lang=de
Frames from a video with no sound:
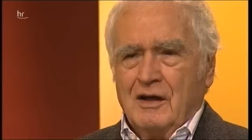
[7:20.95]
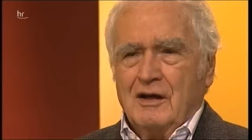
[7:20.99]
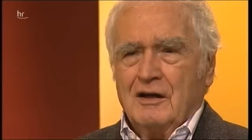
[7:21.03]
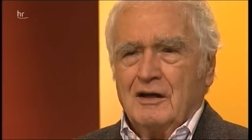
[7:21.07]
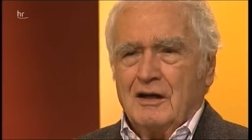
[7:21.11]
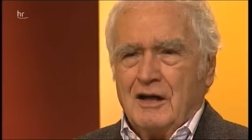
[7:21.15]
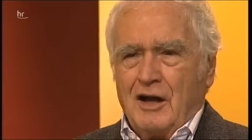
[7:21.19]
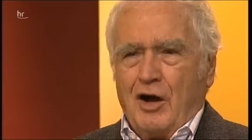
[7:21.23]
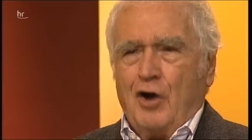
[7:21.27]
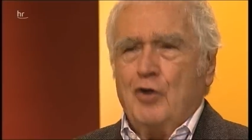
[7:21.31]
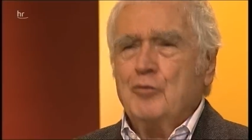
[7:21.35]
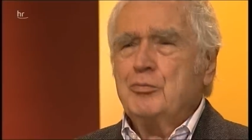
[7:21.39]

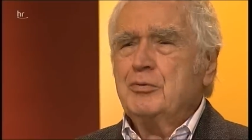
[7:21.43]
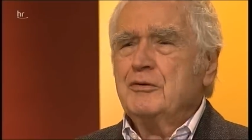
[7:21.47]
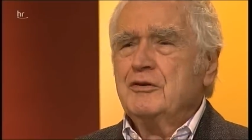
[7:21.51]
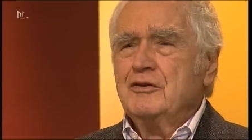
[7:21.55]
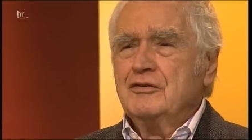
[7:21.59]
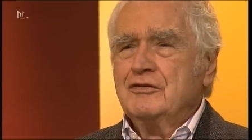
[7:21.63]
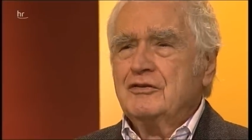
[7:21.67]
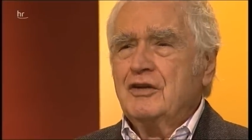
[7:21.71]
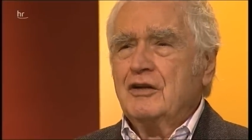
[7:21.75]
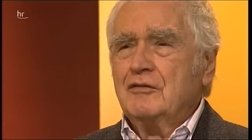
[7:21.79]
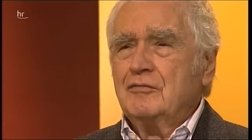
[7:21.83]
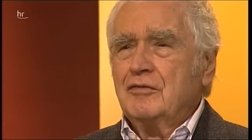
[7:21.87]
Glauben
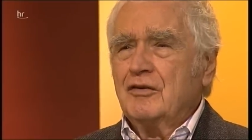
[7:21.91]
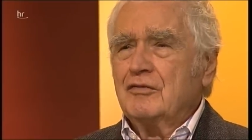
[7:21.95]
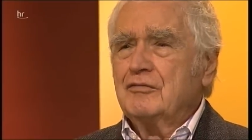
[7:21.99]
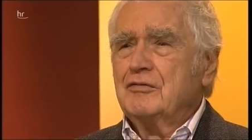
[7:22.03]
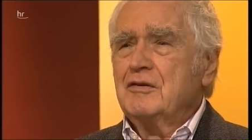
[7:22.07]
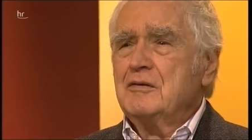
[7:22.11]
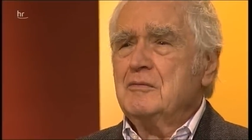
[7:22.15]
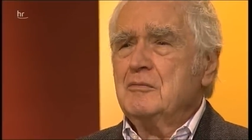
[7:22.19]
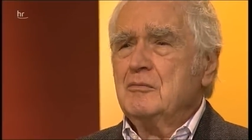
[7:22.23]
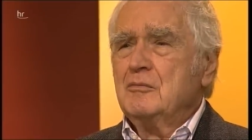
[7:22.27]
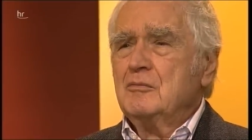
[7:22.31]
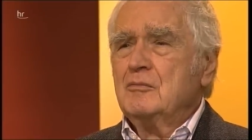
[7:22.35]
ist etwas,
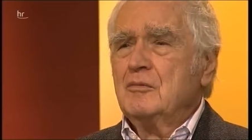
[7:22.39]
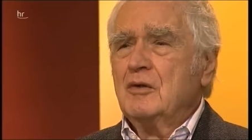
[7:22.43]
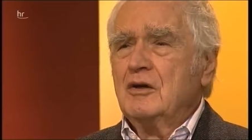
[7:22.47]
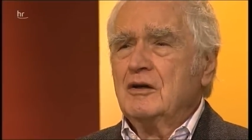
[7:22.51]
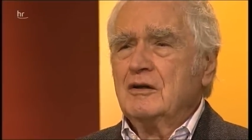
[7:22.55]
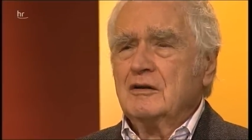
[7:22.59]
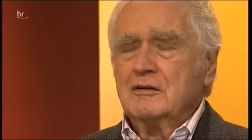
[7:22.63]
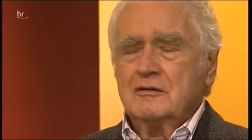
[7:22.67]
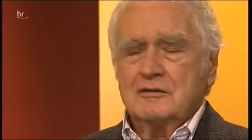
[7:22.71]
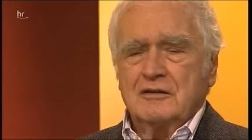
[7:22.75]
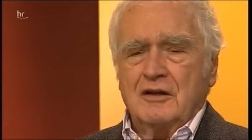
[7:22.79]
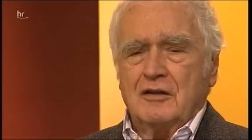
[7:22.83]
wie,
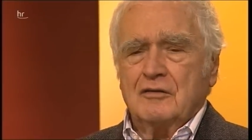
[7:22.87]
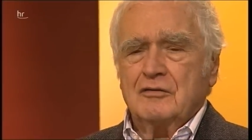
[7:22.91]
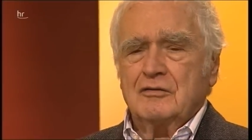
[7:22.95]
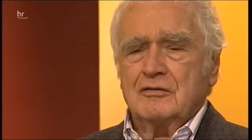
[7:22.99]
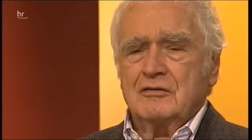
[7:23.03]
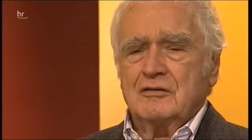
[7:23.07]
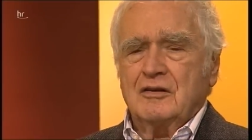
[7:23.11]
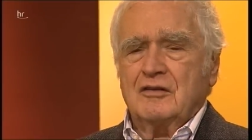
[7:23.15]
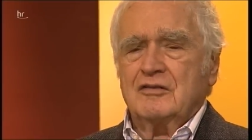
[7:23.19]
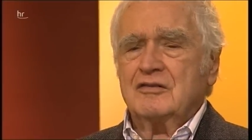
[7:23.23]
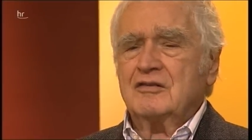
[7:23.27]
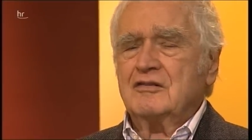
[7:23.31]
äh,
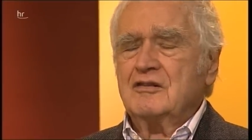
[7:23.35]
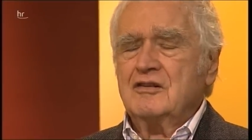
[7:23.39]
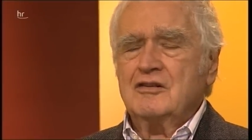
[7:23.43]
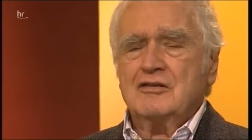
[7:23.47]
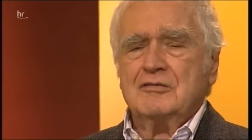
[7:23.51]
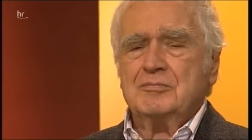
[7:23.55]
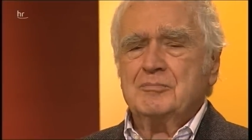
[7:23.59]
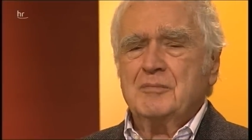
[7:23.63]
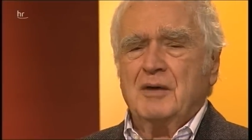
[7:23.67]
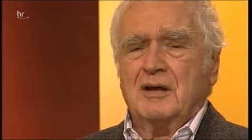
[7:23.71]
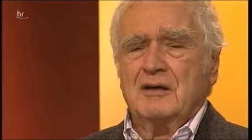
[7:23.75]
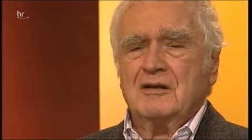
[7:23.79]
das, das,
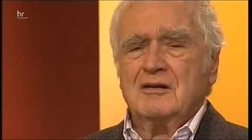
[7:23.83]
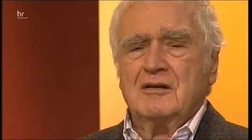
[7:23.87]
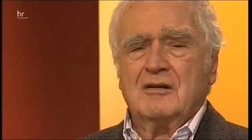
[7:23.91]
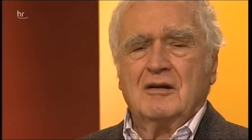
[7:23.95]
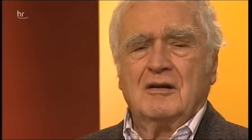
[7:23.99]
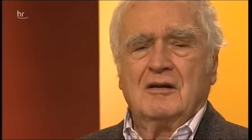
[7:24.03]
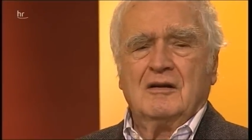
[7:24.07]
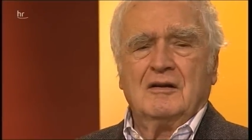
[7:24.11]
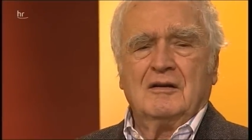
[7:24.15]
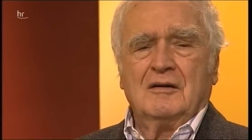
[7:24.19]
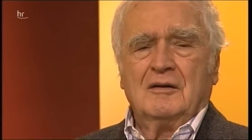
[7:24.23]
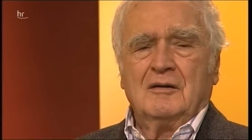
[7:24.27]
ist man,
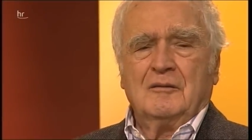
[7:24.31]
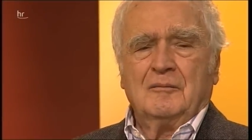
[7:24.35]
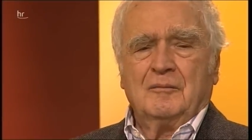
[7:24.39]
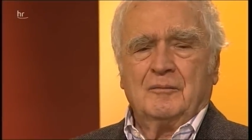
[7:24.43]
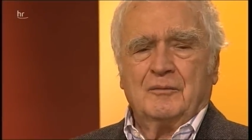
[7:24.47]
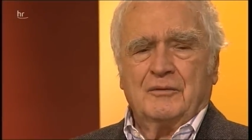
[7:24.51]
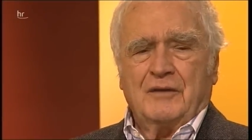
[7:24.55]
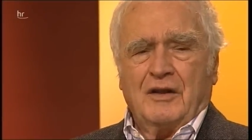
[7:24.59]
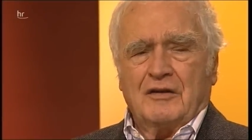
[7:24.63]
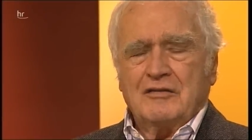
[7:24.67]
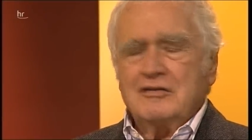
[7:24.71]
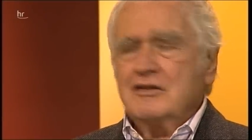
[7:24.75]

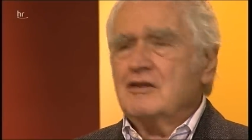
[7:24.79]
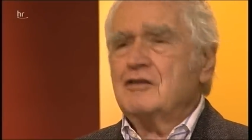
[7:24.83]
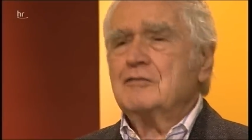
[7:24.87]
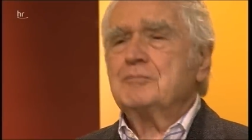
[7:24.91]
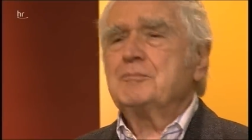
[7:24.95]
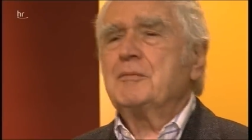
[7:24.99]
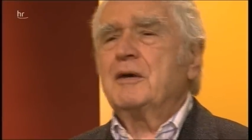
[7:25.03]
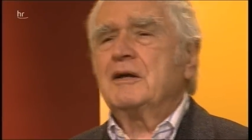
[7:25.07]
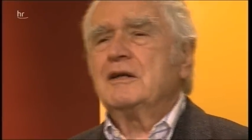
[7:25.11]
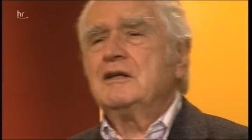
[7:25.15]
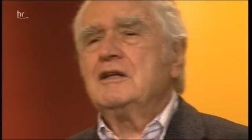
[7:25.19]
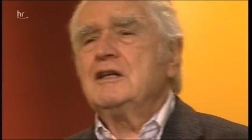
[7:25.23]
das ist
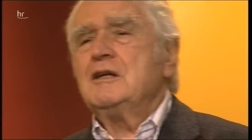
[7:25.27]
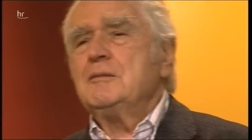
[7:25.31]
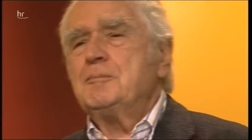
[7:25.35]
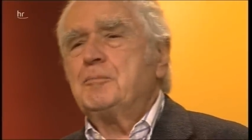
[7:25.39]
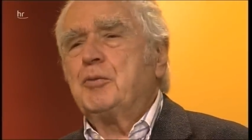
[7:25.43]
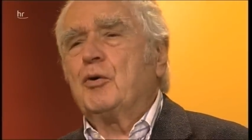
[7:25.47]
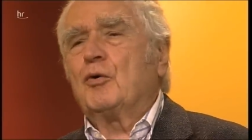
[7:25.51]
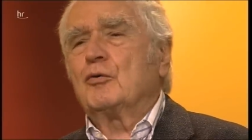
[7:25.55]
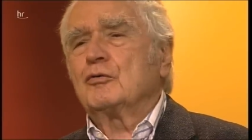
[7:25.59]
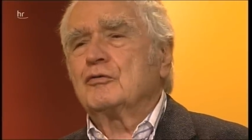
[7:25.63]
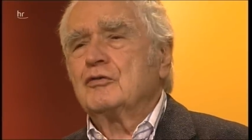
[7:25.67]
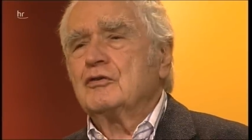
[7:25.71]
man nie
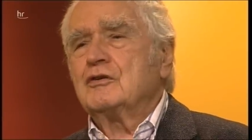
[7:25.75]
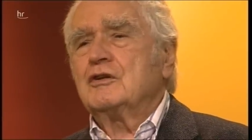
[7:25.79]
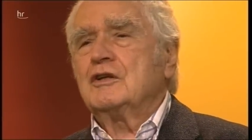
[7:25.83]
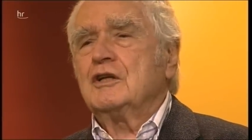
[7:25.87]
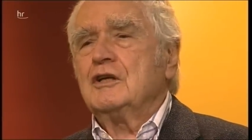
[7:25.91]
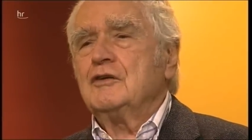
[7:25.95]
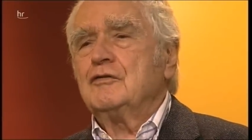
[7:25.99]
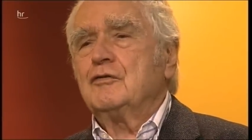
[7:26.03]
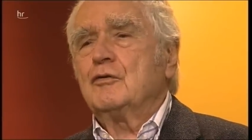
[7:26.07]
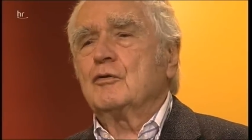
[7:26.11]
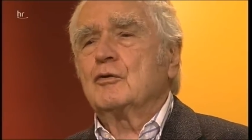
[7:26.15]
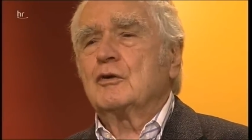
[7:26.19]

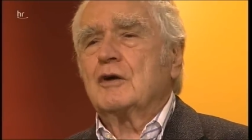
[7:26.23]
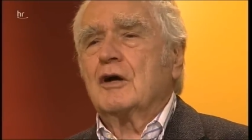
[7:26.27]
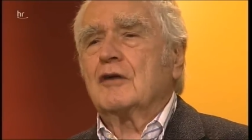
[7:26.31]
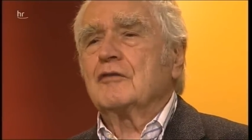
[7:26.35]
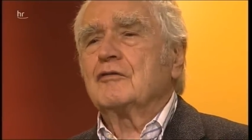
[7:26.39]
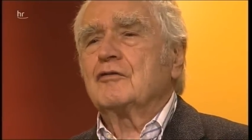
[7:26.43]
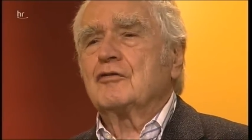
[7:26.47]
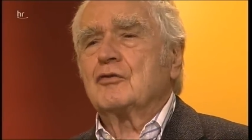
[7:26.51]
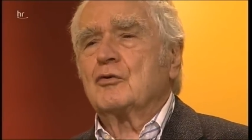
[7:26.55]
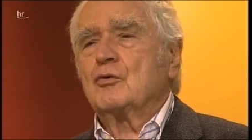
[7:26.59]
positiv und ganz